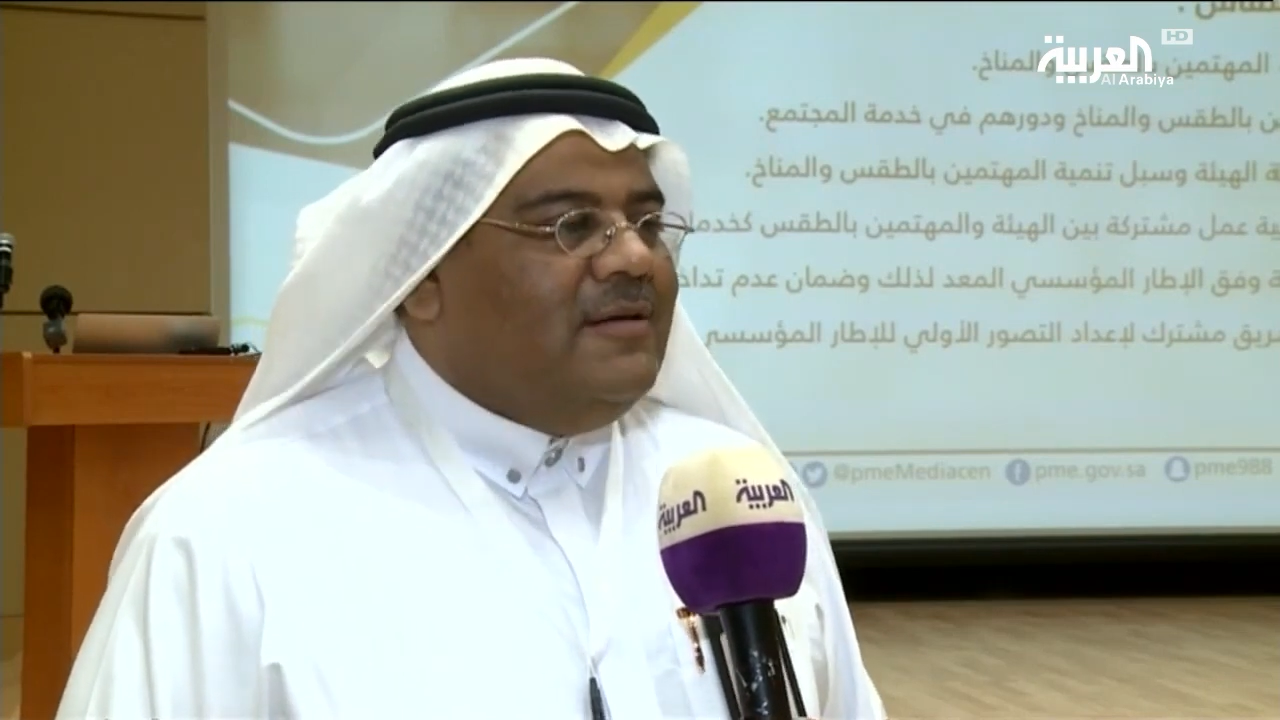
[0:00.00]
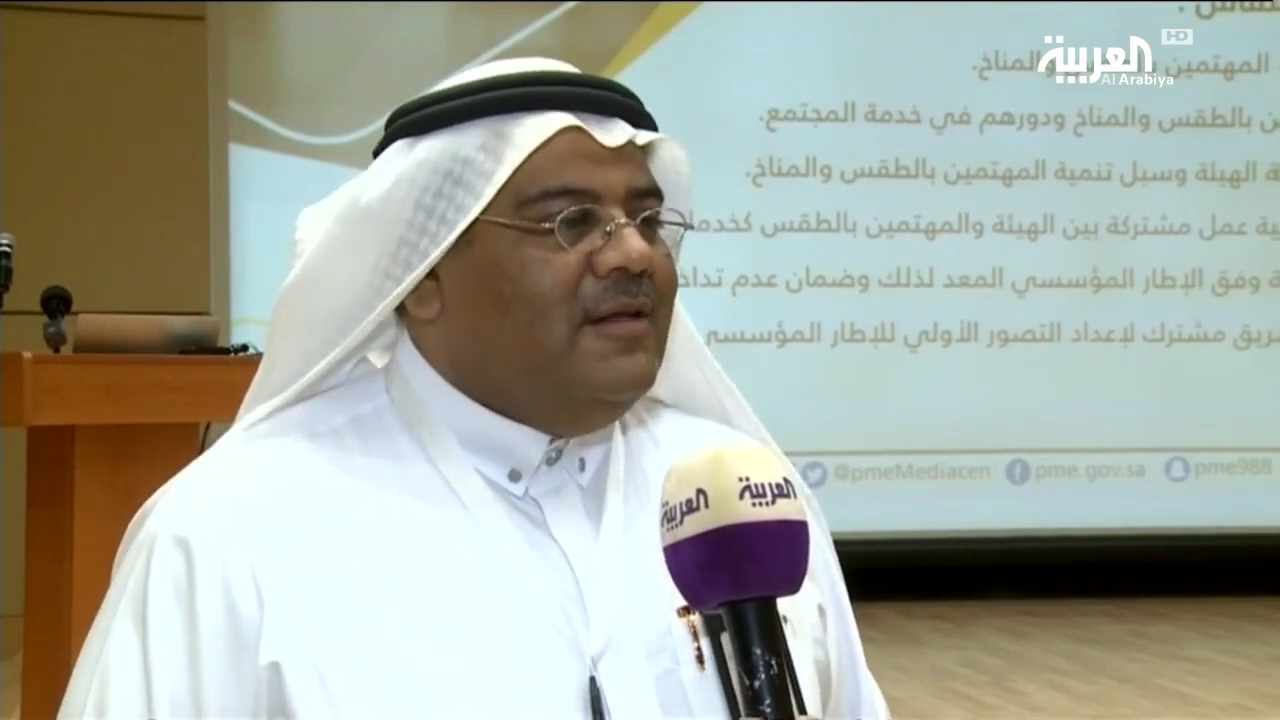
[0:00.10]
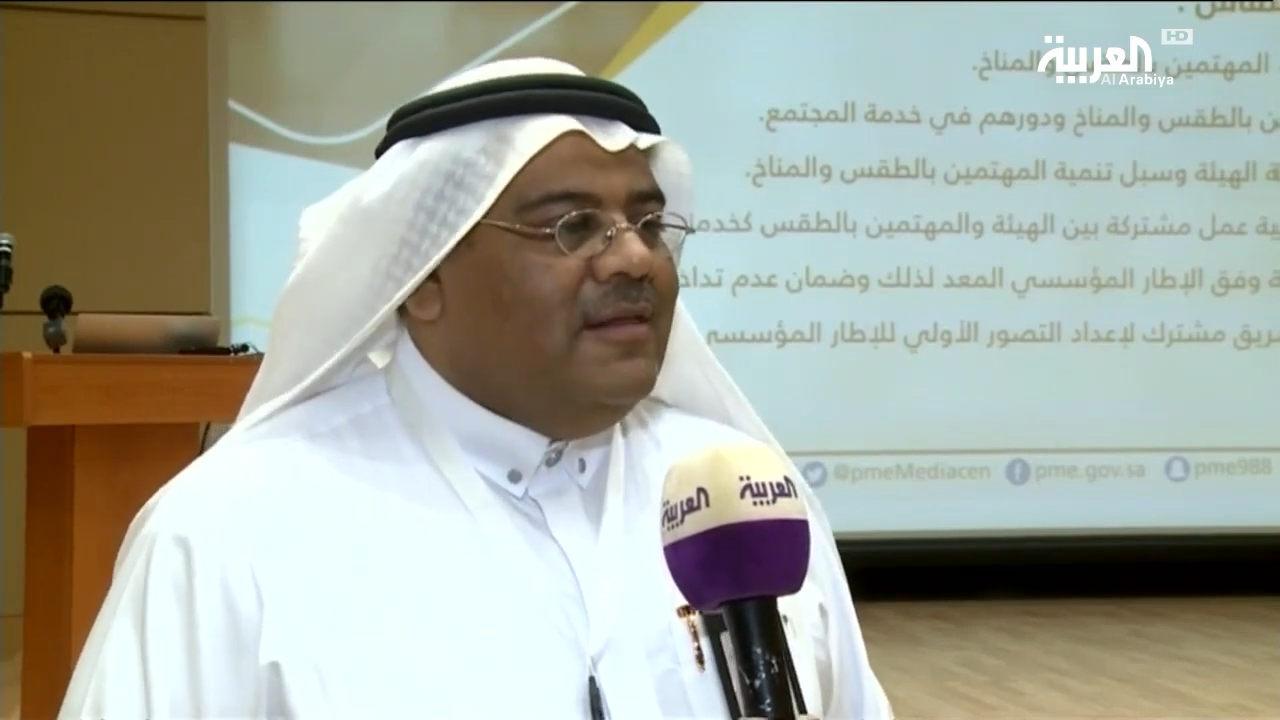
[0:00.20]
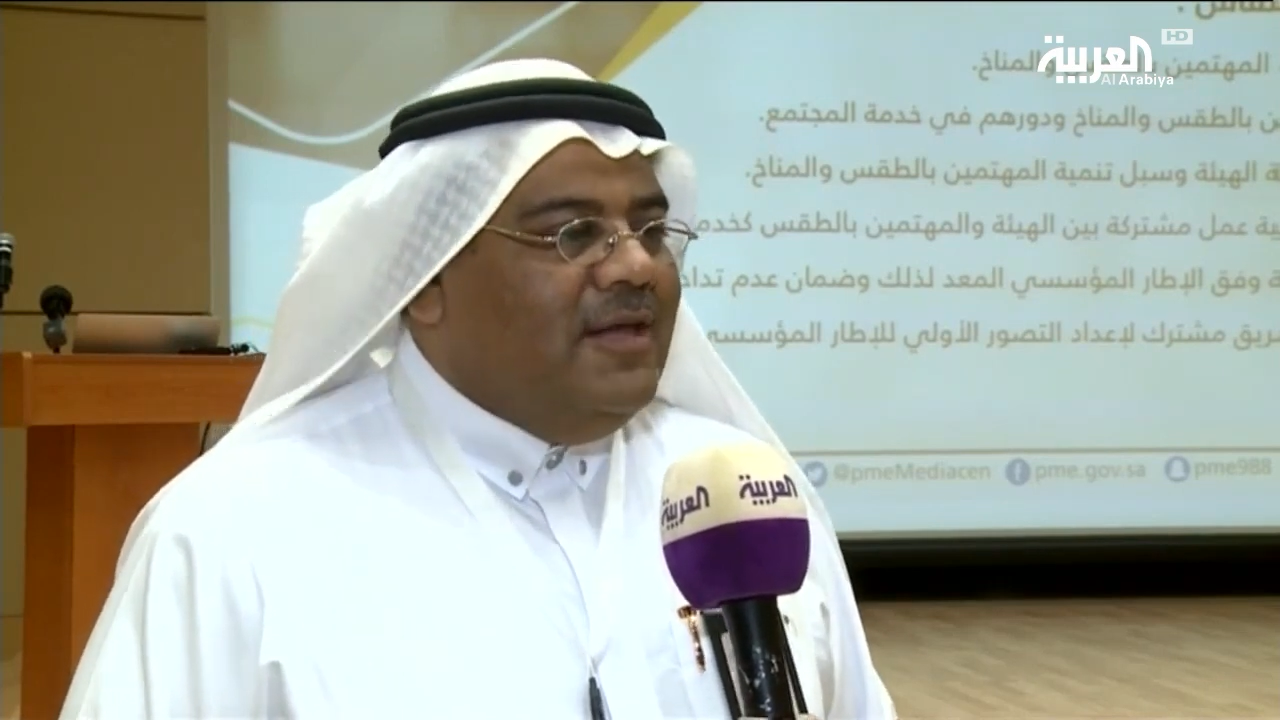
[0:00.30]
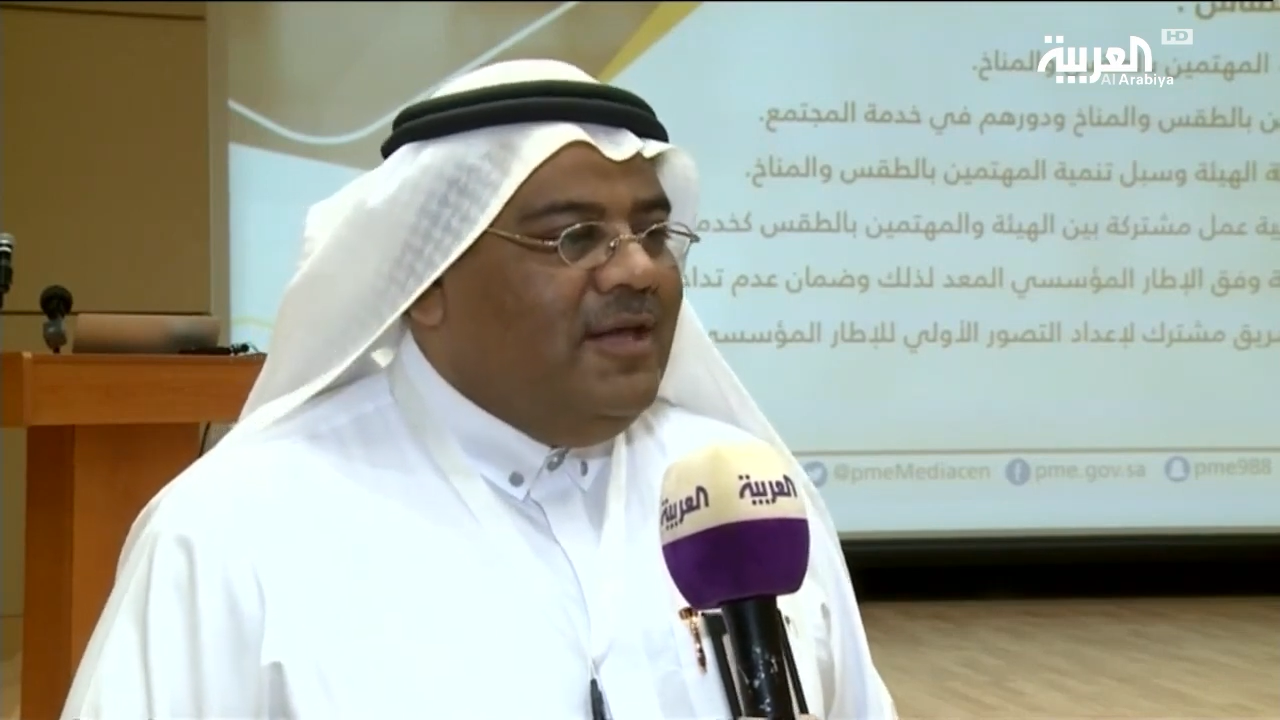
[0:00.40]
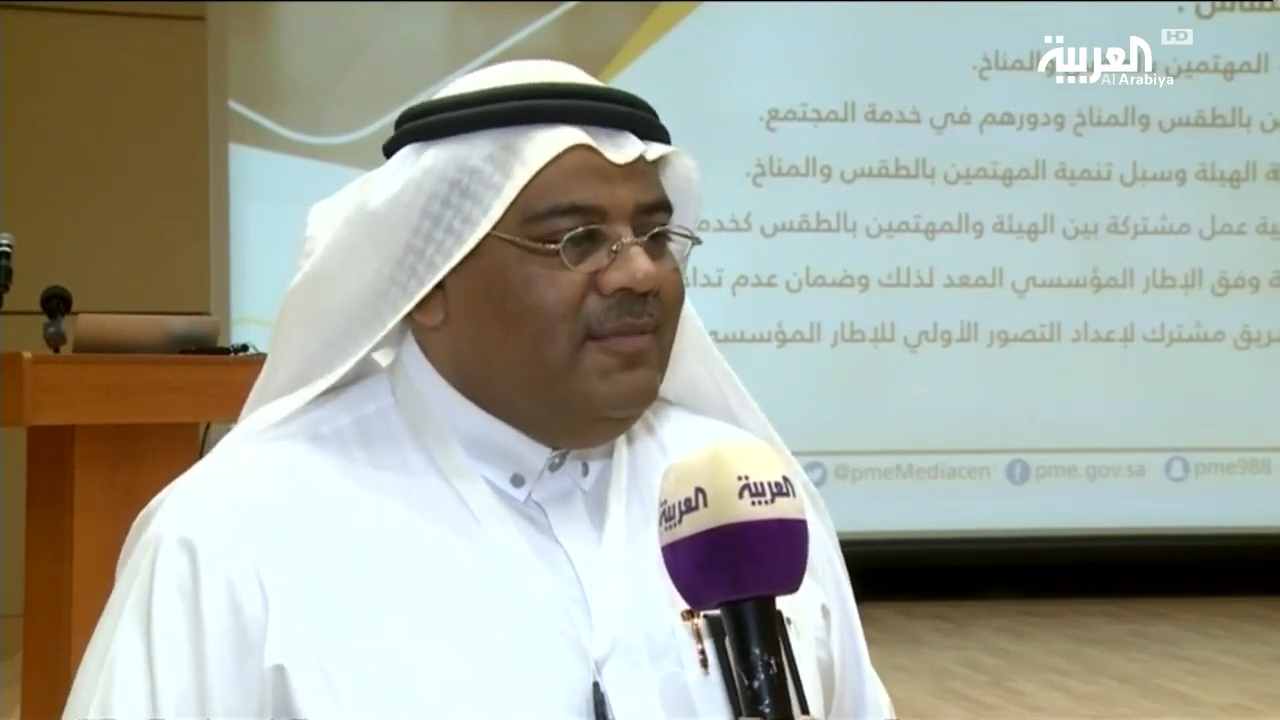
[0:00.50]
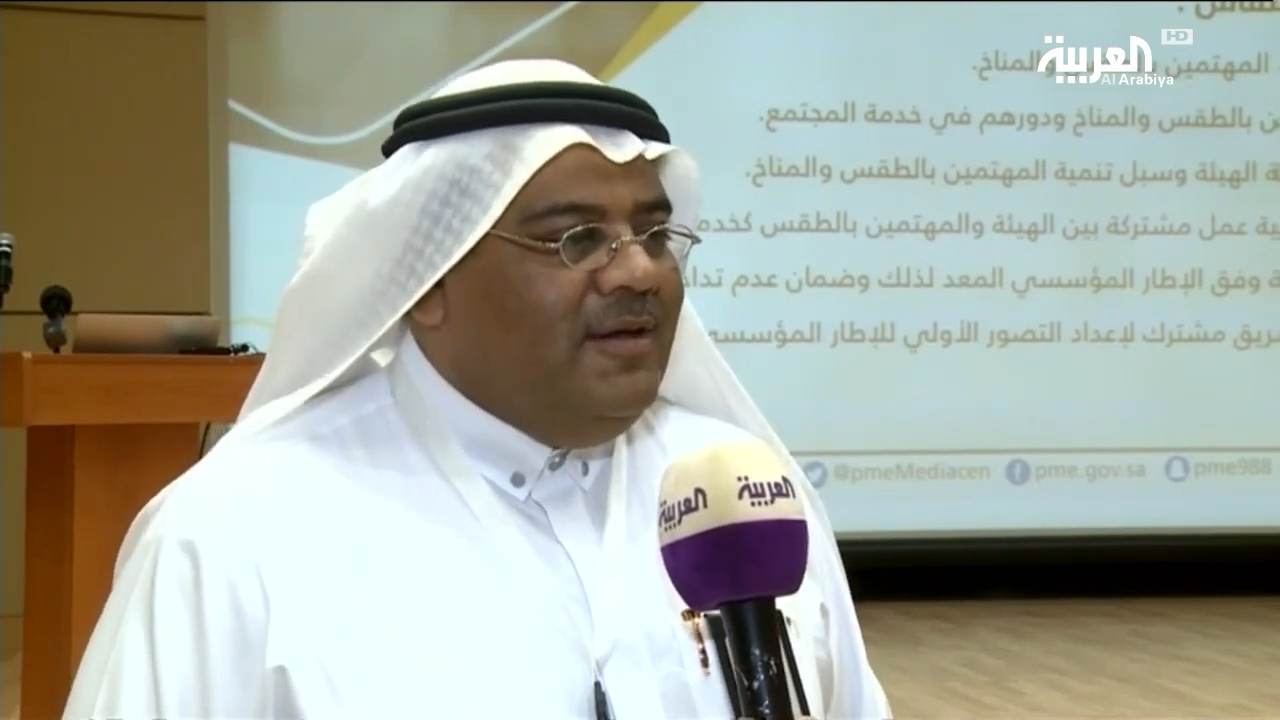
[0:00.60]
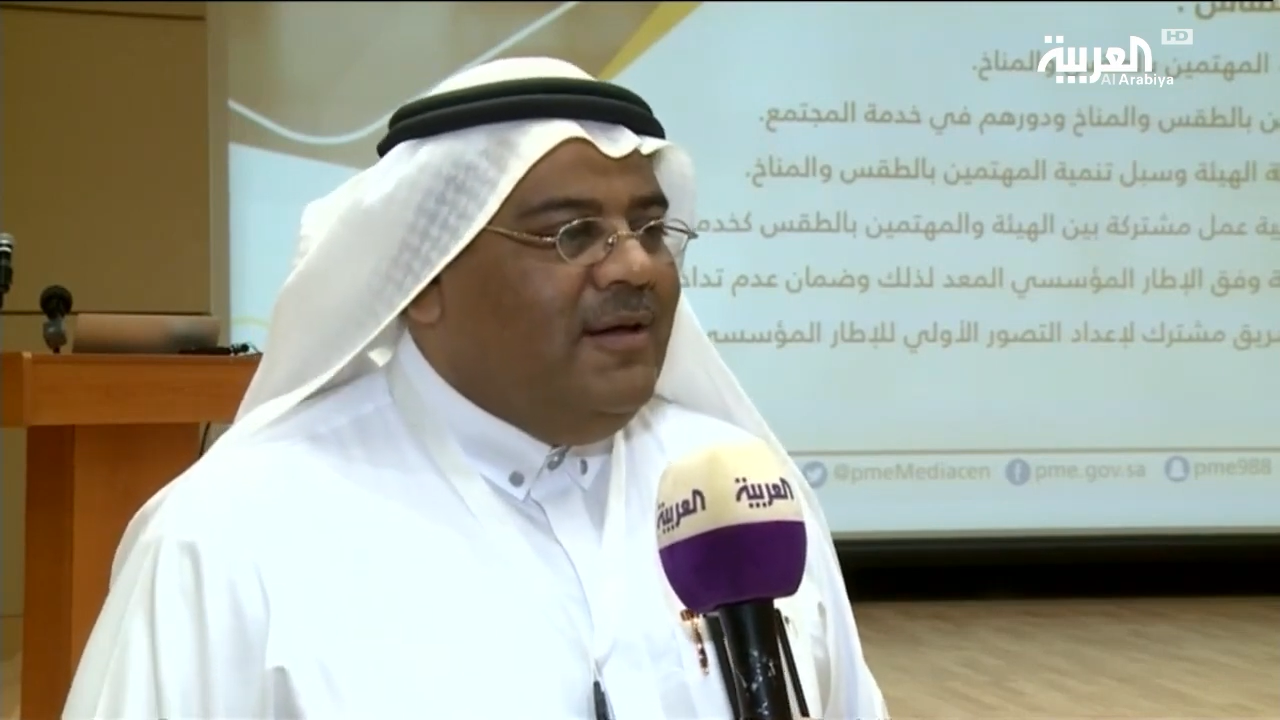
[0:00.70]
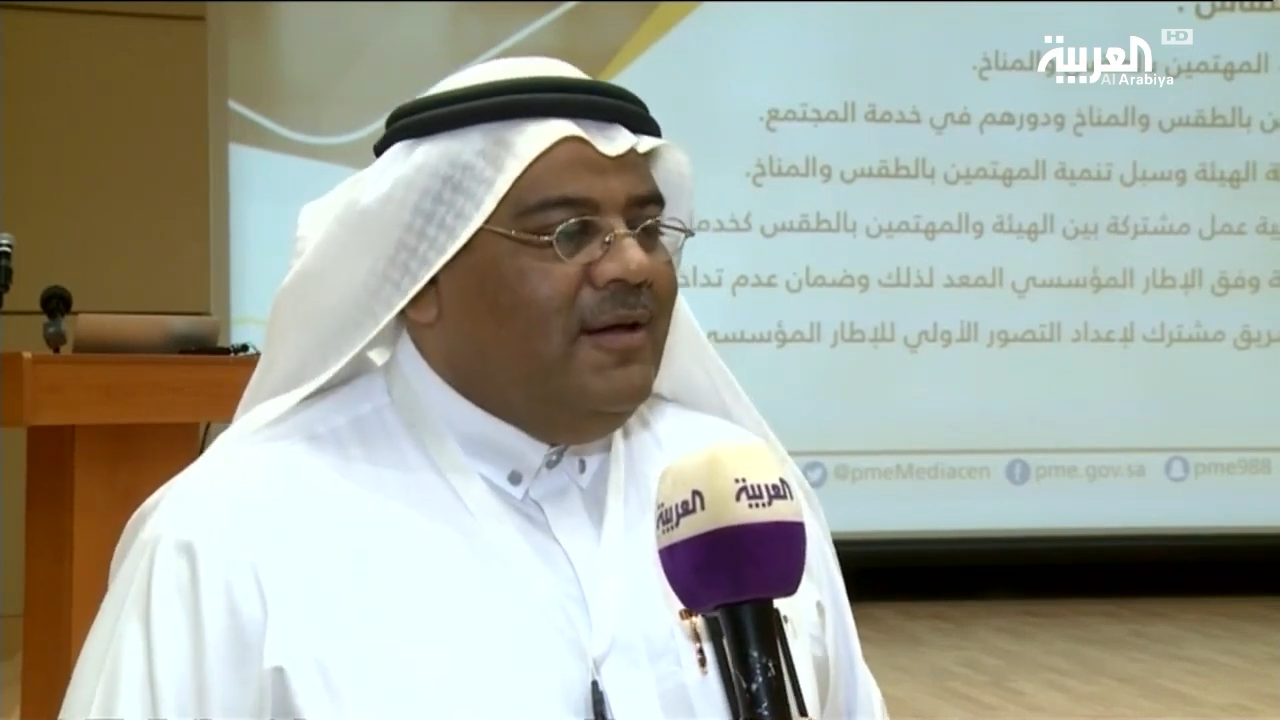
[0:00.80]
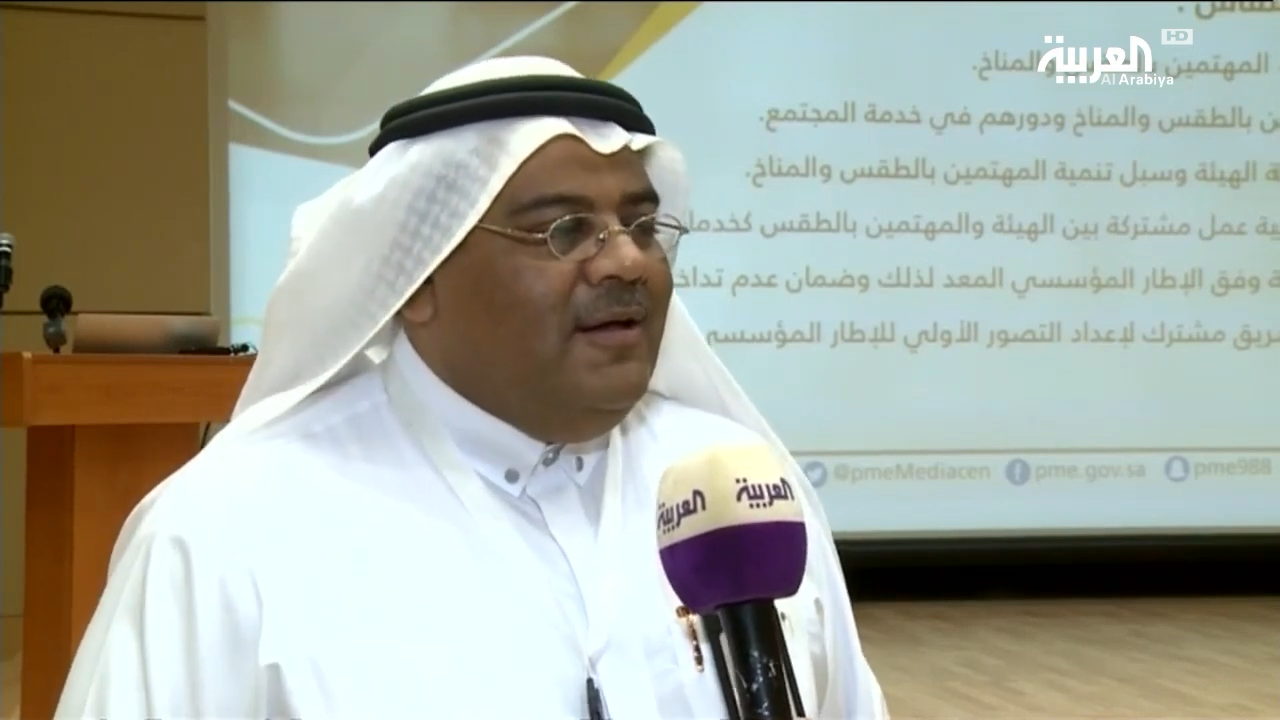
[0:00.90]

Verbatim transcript: تنظيمي